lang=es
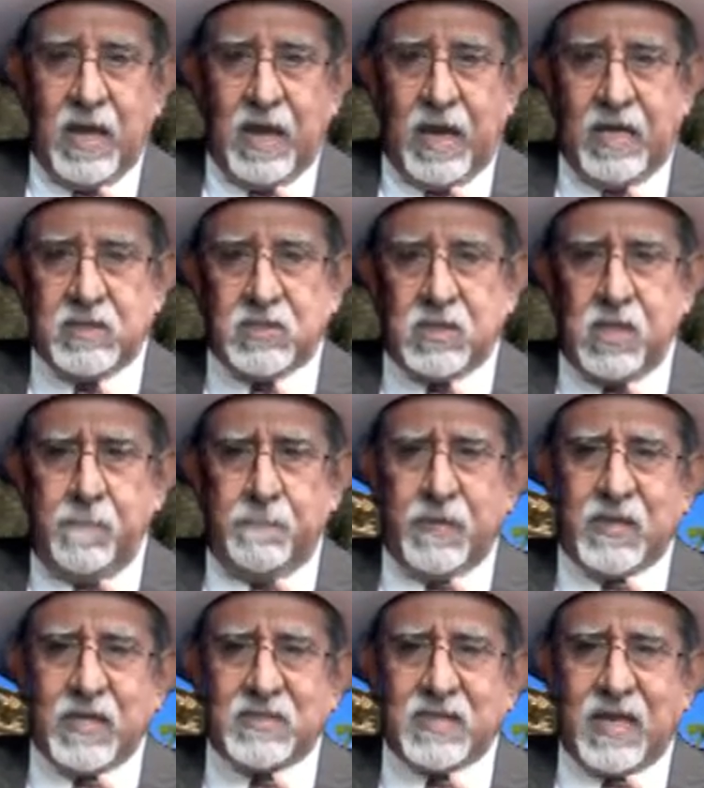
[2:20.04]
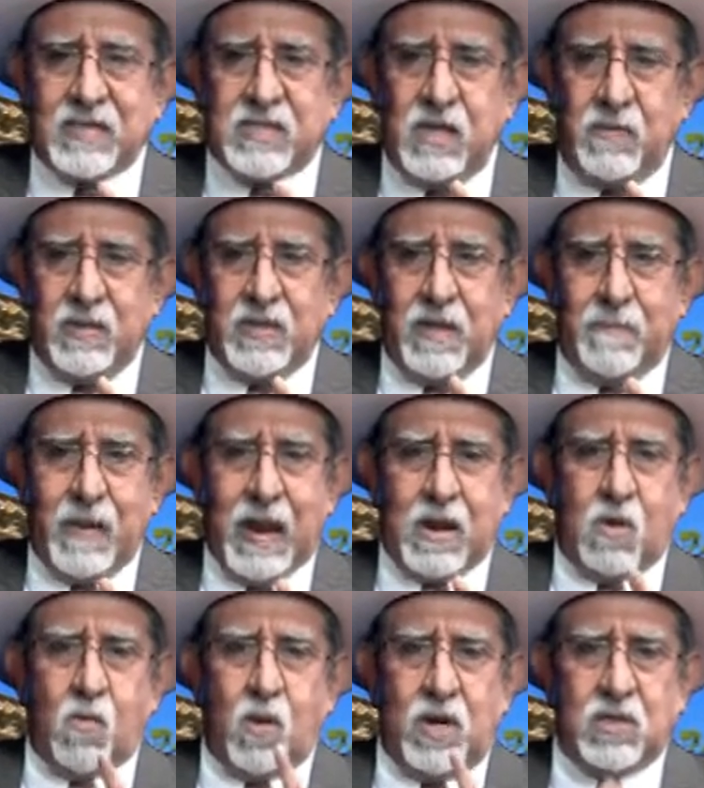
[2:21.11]
estípites que sirven de
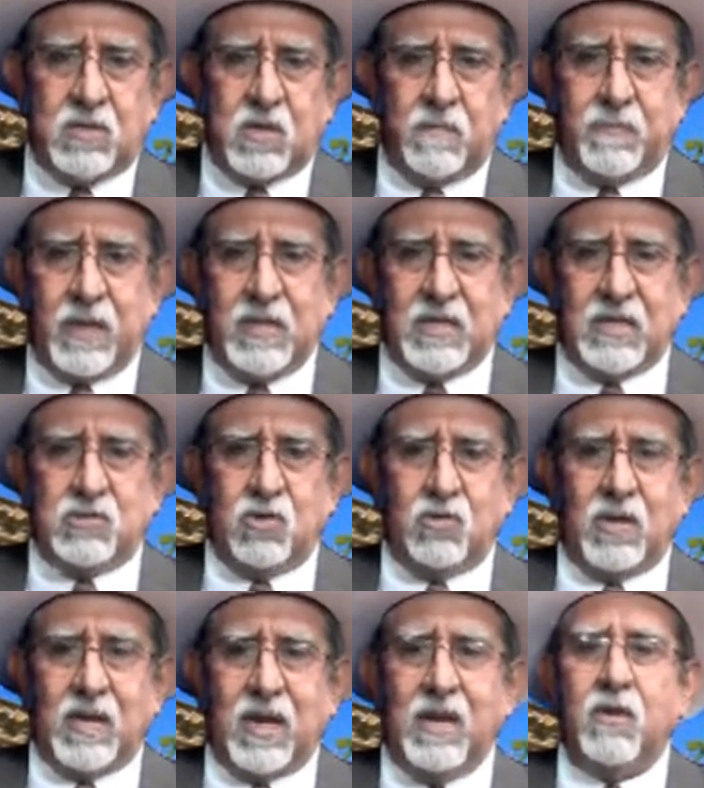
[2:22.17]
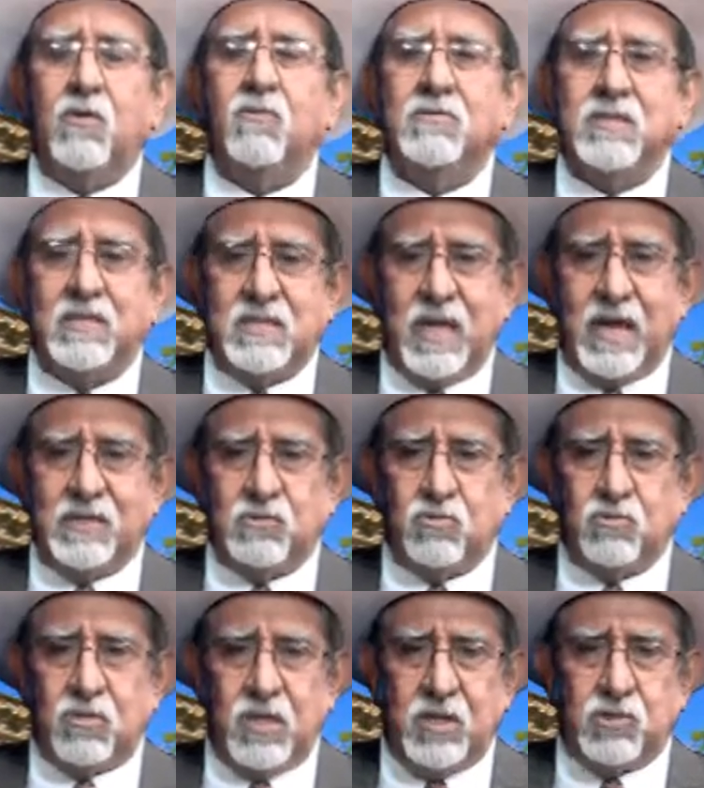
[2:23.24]
marco a las representaciones religiosas de
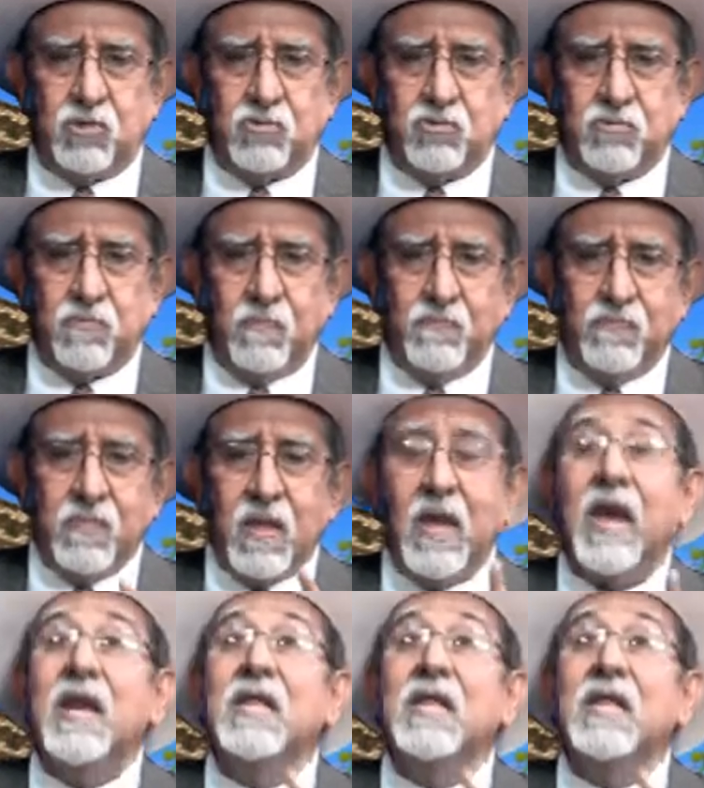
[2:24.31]
estos nichos. El